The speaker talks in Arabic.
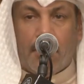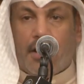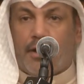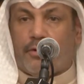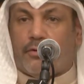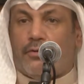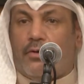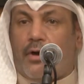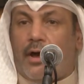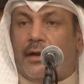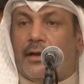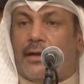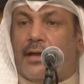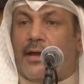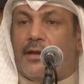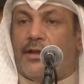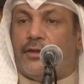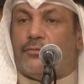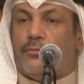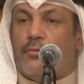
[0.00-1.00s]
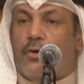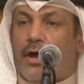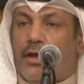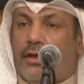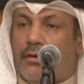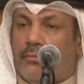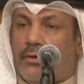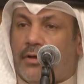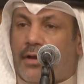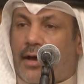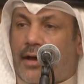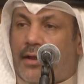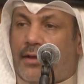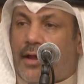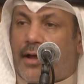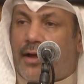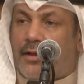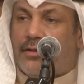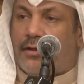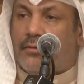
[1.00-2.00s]
الرؤى كانت مهيمنة على
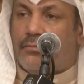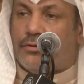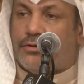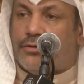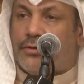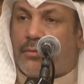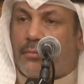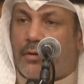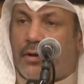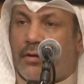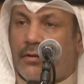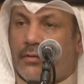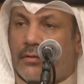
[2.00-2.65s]
هذا المجتمع